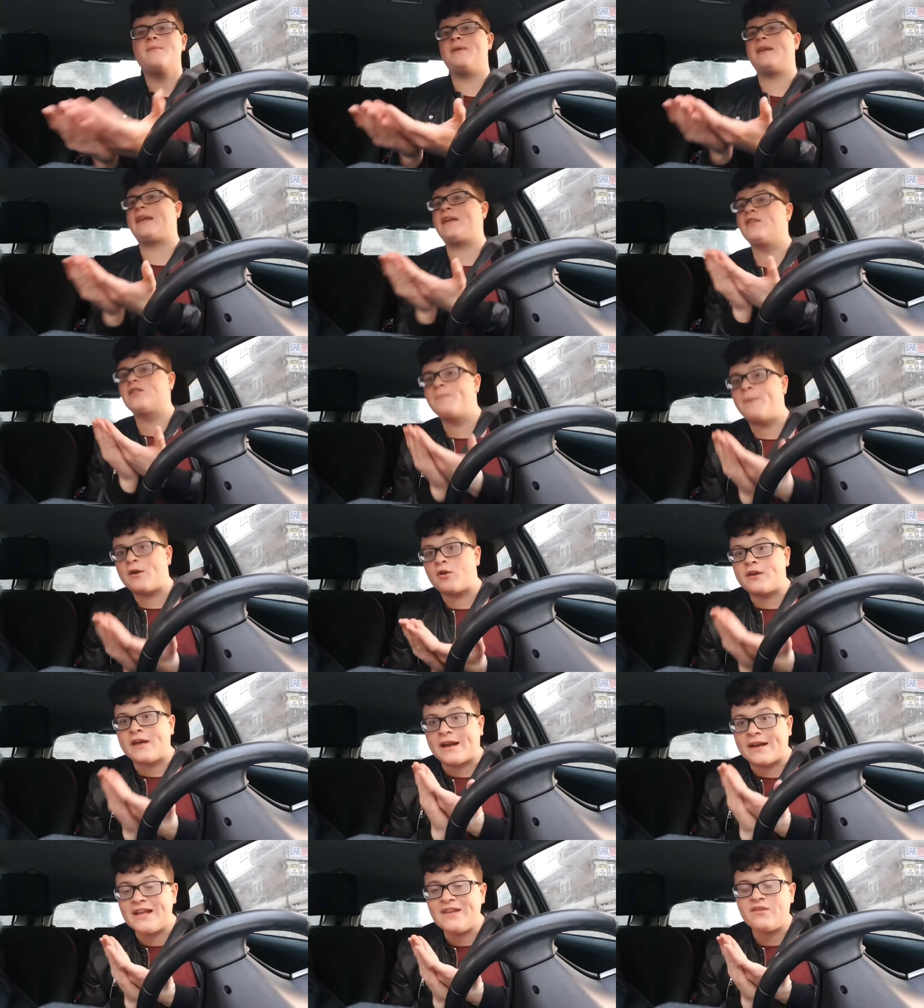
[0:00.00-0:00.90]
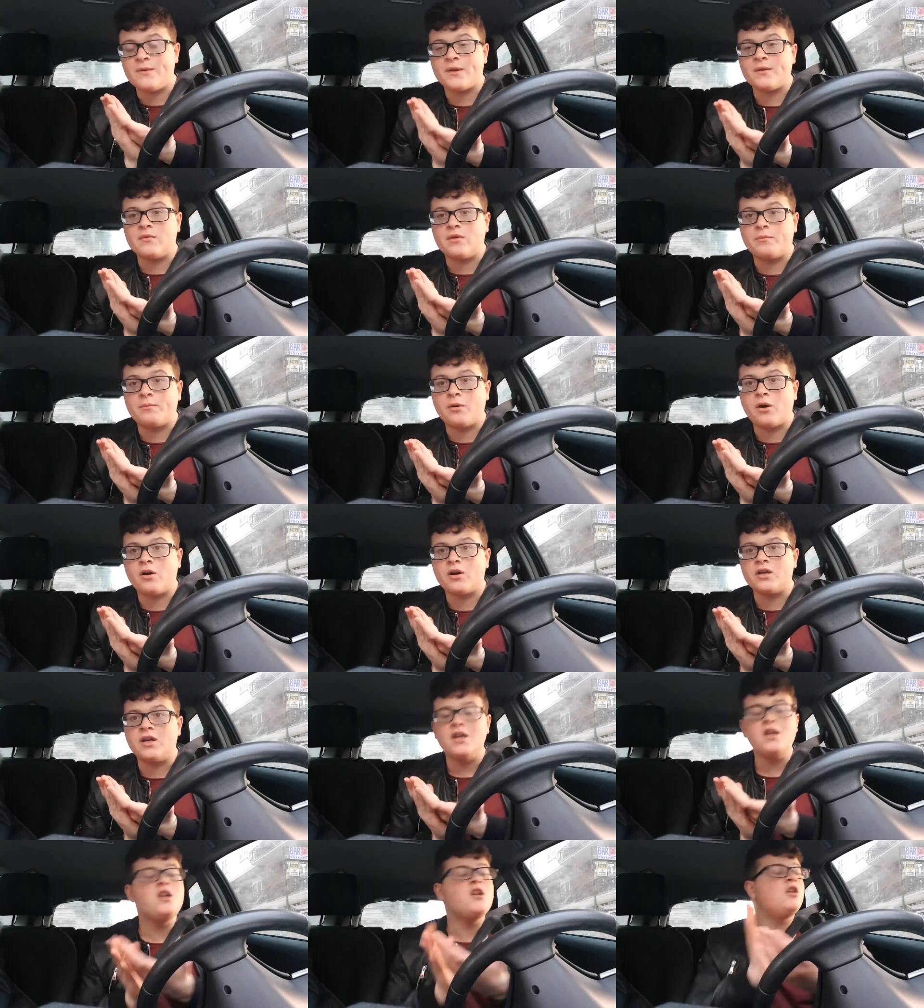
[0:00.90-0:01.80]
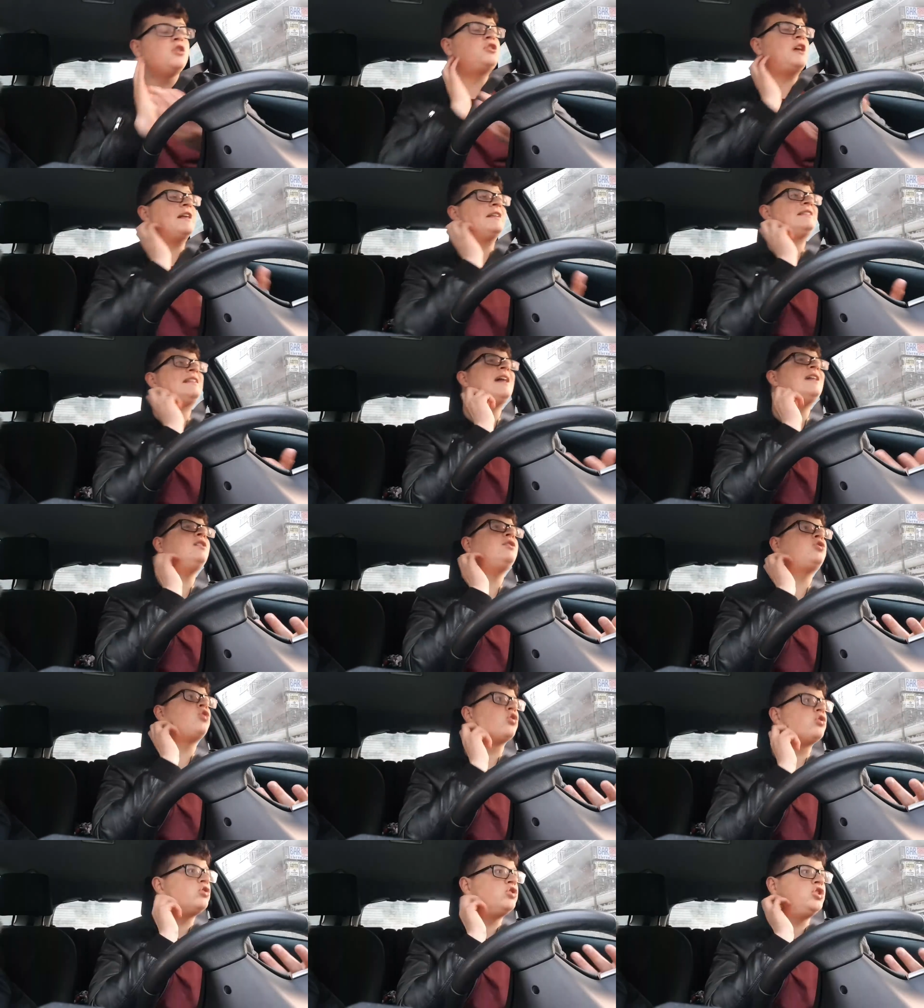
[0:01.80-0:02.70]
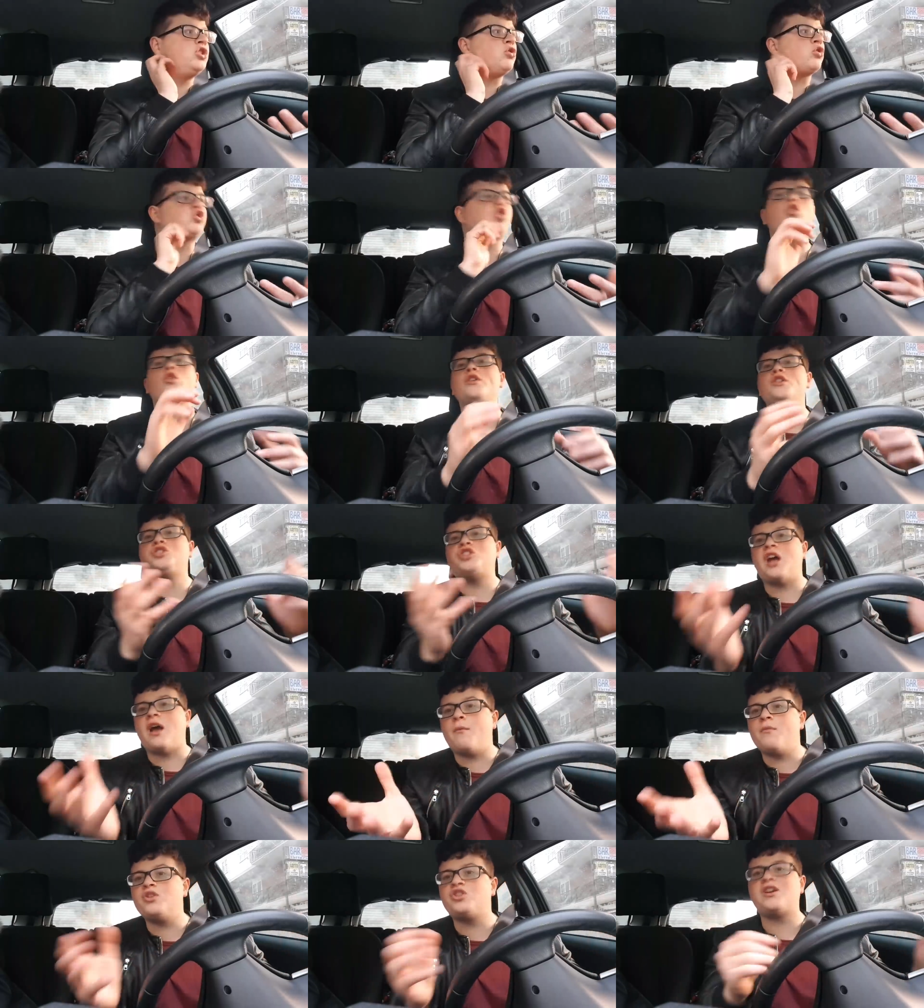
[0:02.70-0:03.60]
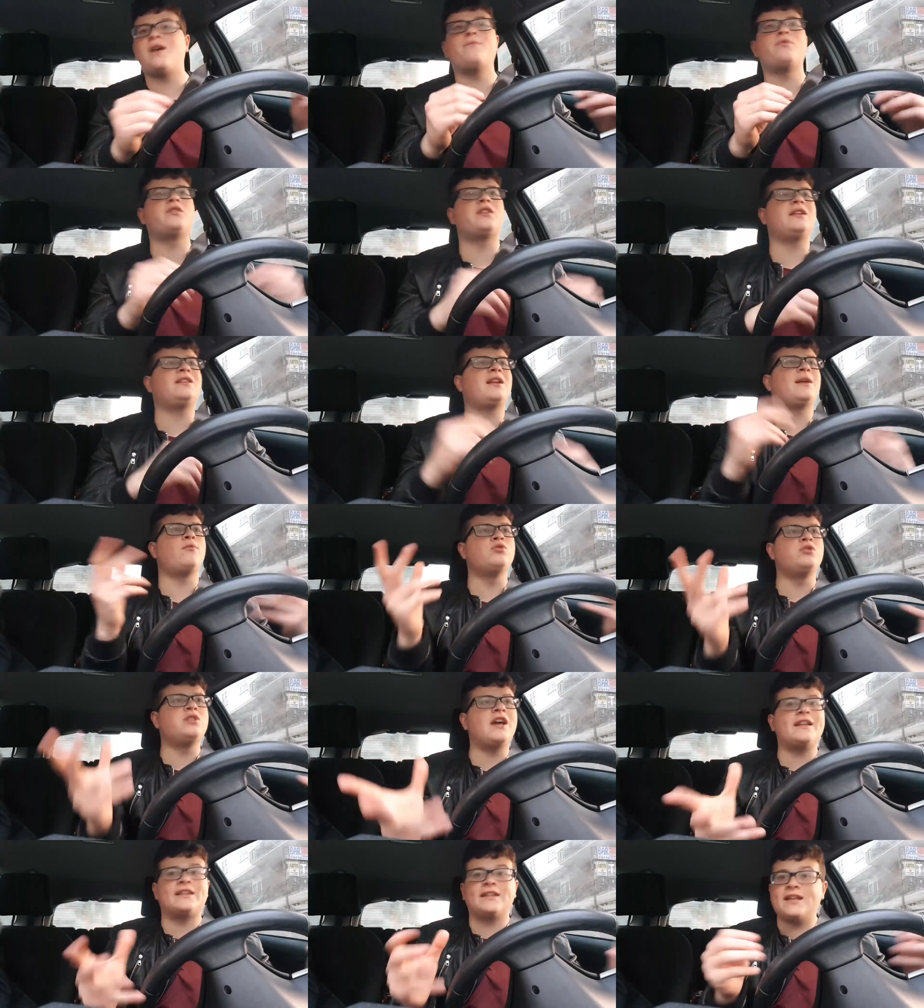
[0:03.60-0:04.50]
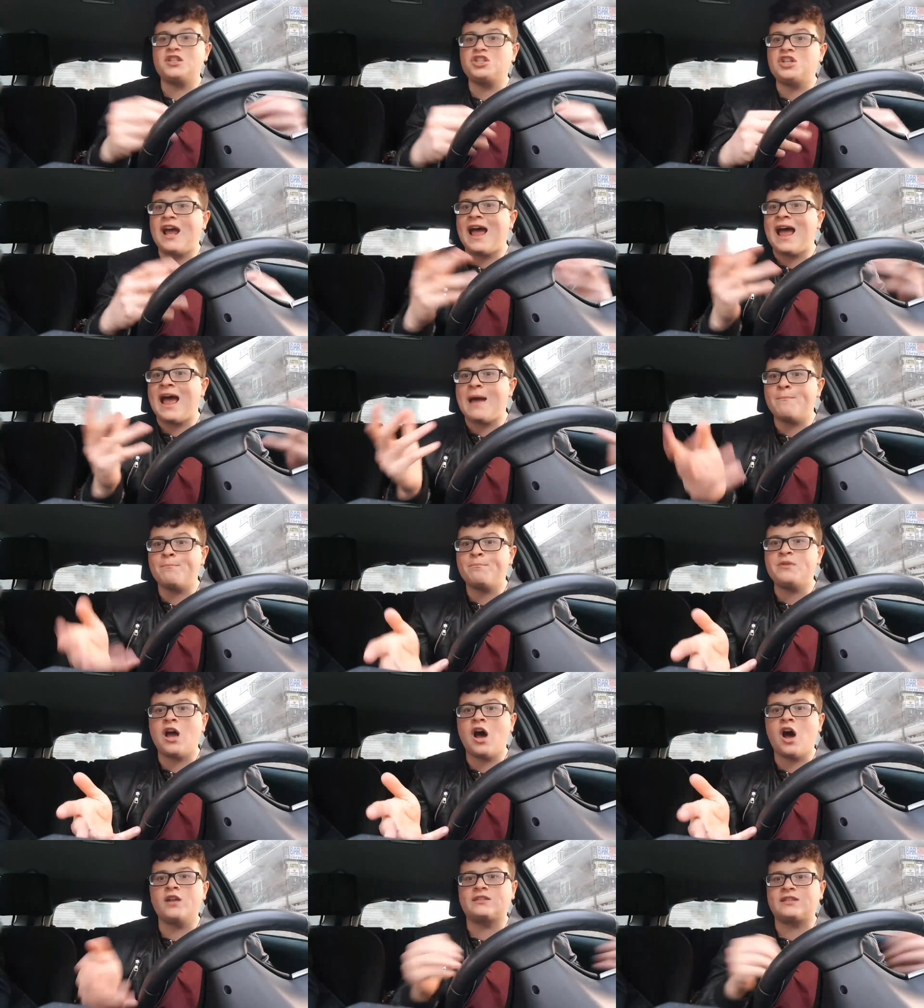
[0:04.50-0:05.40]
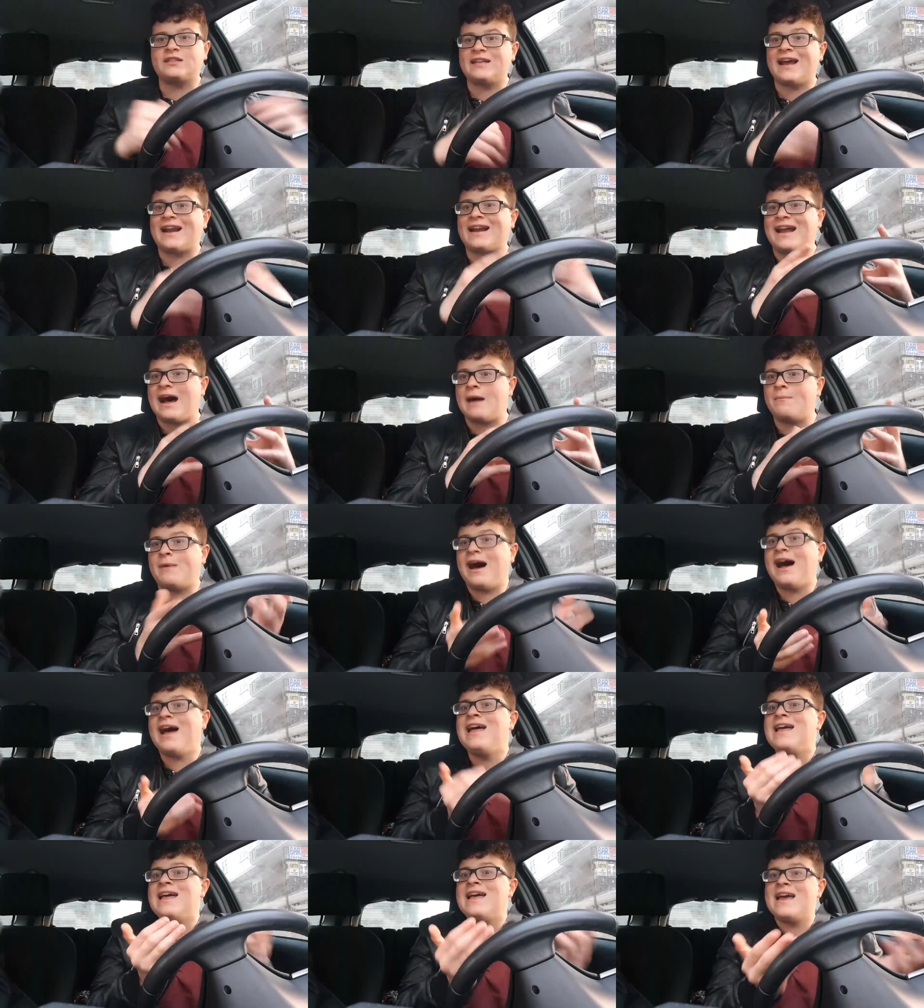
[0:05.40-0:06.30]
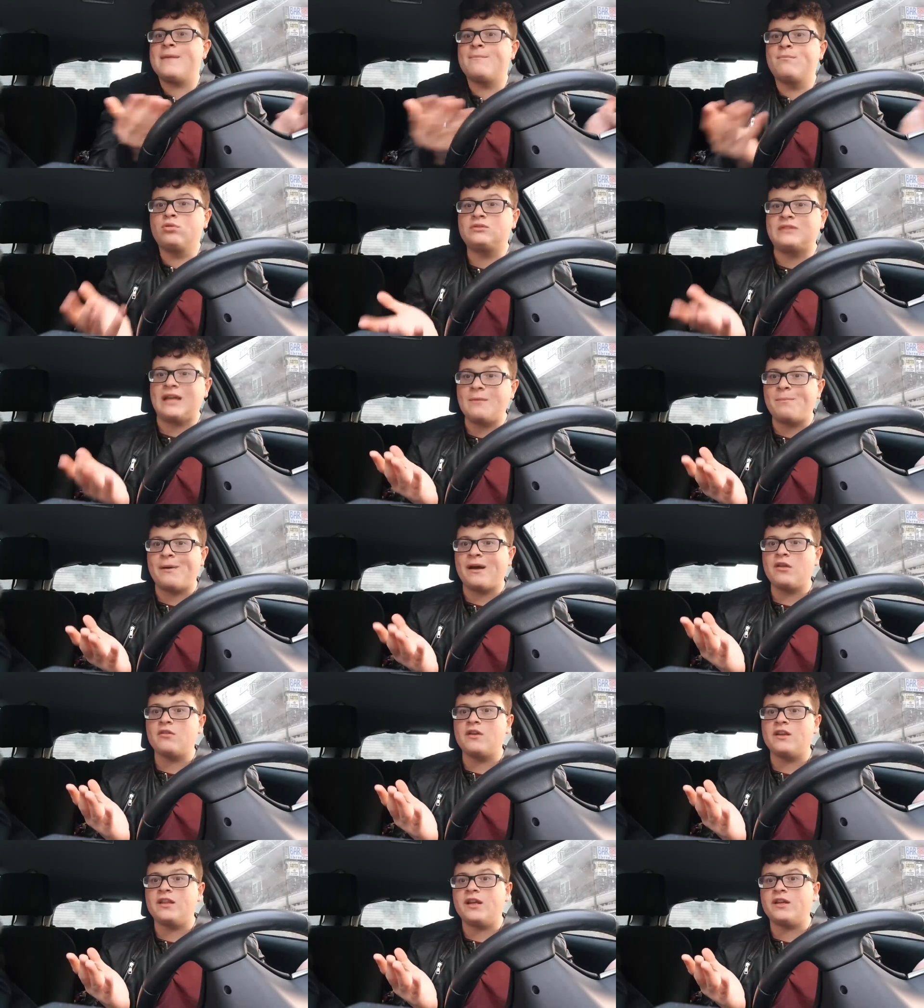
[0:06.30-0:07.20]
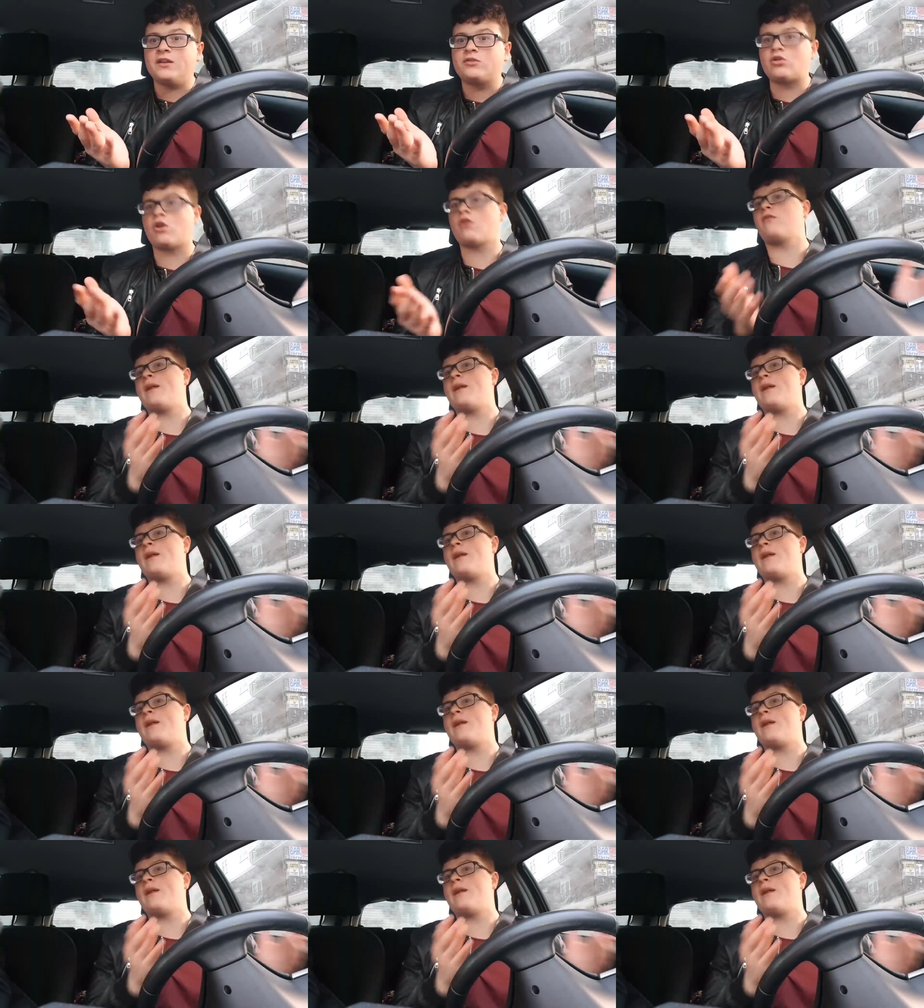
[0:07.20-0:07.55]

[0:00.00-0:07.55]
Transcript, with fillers: Perché io spero che arrivi prima o poi. Cioè, santo Dio, solo in Champions, in Champions sente la musichetta dei Champions, si arrapa e butta il pallone dentro.